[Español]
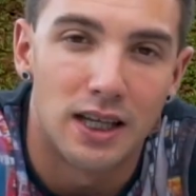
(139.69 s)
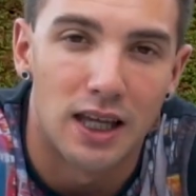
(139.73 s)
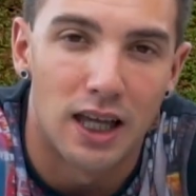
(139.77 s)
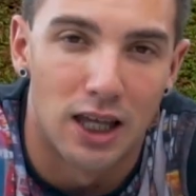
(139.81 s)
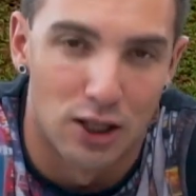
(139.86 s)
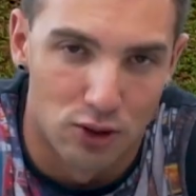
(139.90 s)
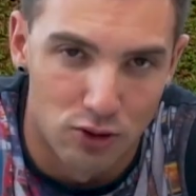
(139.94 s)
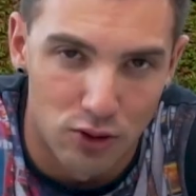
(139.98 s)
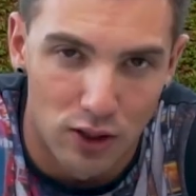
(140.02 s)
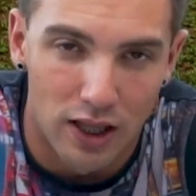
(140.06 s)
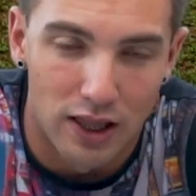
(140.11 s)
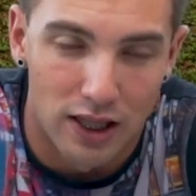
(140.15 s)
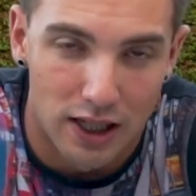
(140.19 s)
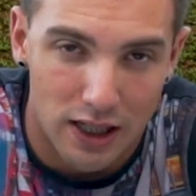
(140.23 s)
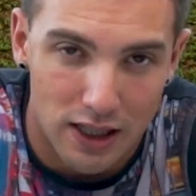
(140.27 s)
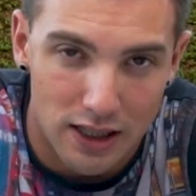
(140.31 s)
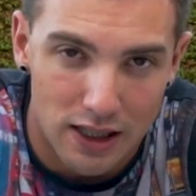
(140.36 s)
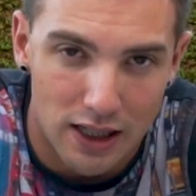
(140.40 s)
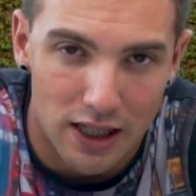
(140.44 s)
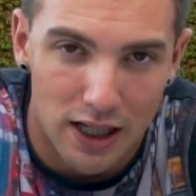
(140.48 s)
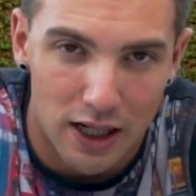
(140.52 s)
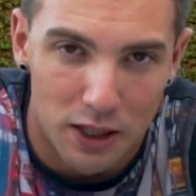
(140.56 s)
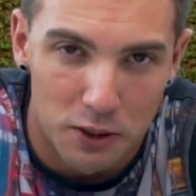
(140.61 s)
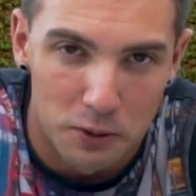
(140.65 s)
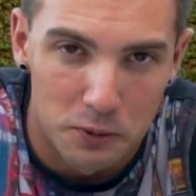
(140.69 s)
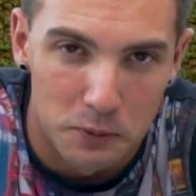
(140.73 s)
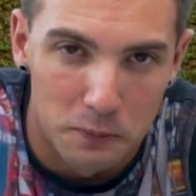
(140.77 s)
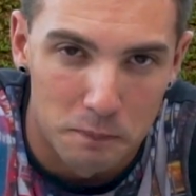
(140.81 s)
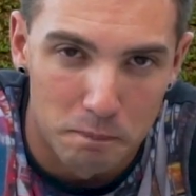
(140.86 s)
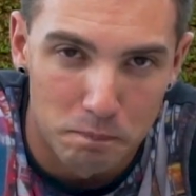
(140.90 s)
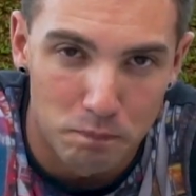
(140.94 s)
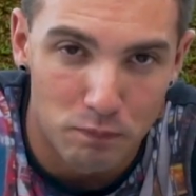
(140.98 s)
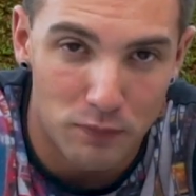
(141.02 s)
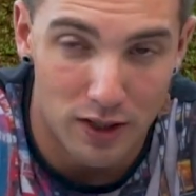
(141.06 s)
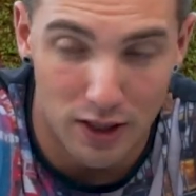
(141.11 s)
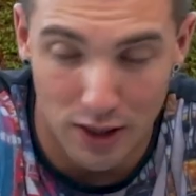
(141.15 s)
Es hora de retirarlo.
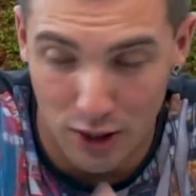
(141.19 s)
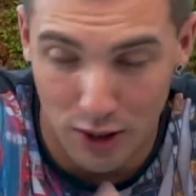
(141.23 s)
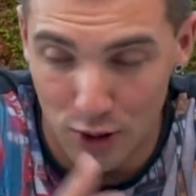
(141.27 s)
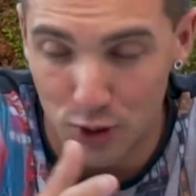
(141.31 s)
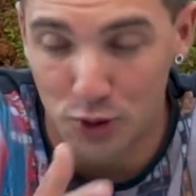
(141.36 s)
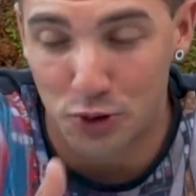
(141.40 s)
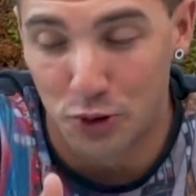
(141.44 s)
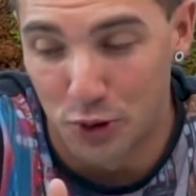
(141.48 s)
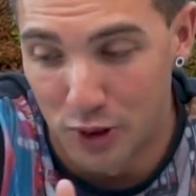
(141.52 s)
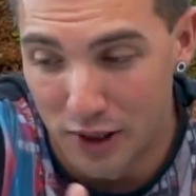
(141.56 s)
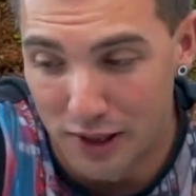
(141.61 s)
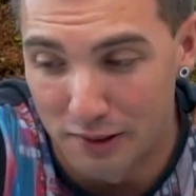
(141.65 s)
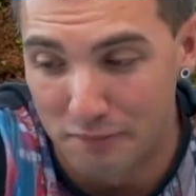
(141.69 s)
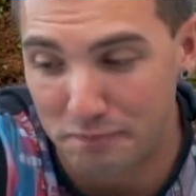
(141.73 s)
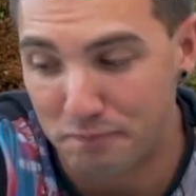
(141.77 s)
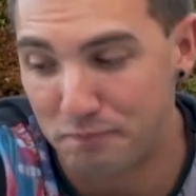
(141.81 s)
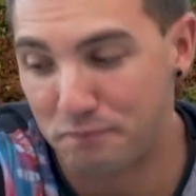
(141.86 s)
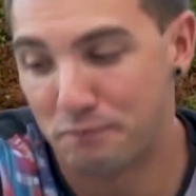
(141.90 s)
Y es hora